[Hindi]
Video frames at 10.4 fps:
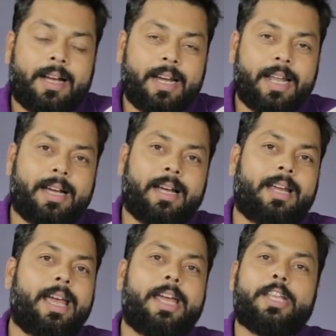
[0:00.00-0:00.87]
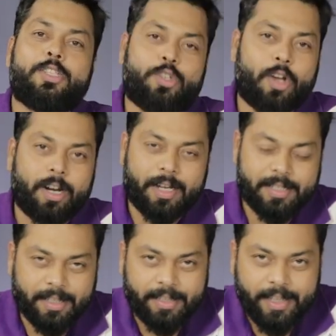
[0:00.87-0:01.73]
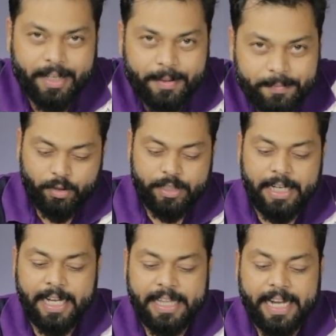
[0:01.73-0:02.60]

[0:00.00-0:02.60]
क्लिक करके इंस्टॉल कर सकते हैं तो चलिए